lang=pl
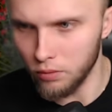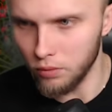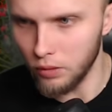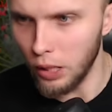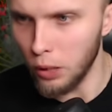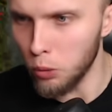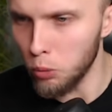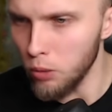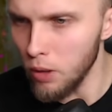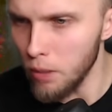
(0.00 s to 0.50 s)

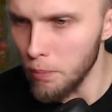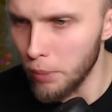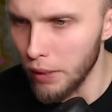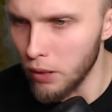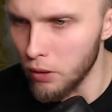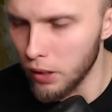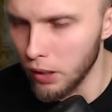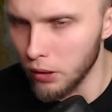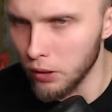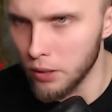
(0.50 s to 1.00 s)
Ej, otłukłem
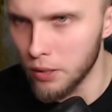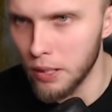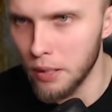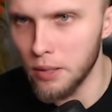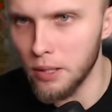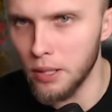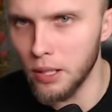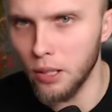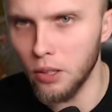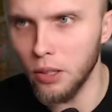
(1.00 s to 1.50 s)
pająka, dostałem
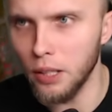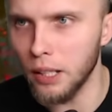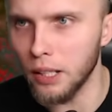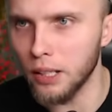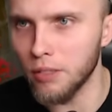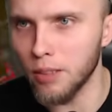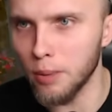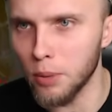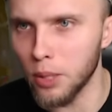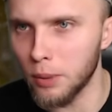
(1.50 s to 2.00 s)
z niego
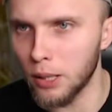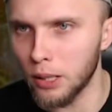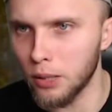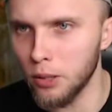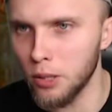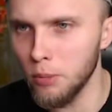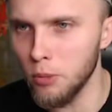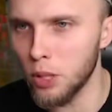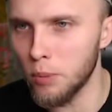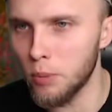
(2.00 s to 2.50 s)
jedwab. Dobra, to
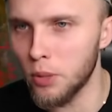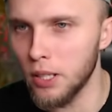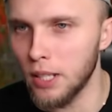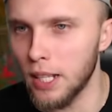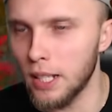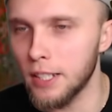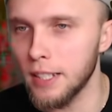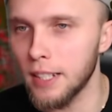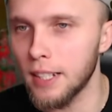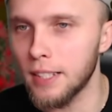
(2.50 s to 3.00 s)
się może
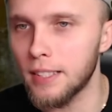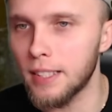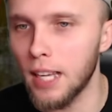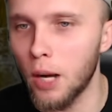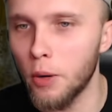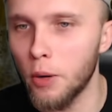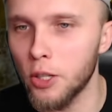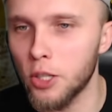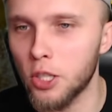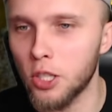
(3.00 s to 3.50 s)
przydać i na
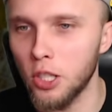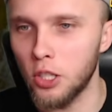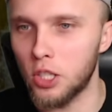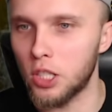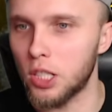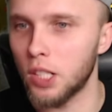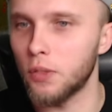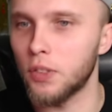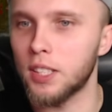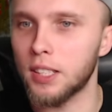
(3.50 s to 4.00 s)
całe
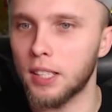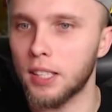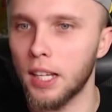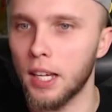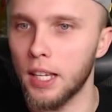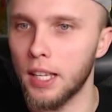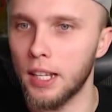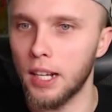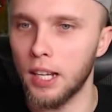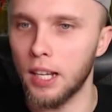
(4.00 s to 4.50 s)
szczęście
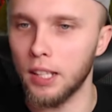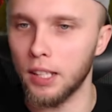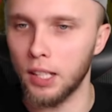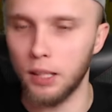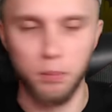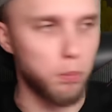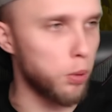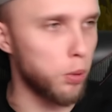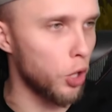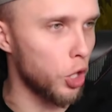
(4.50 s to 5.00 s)
wstaje ranek.
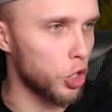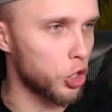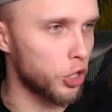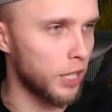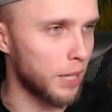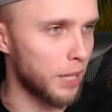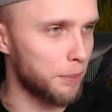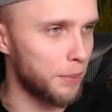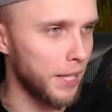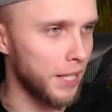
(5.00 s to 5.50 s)
Boże,
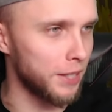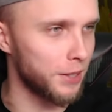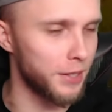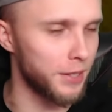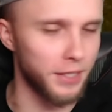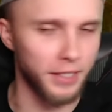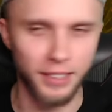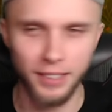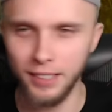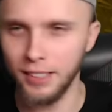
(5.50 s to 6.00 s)
jak pięknie.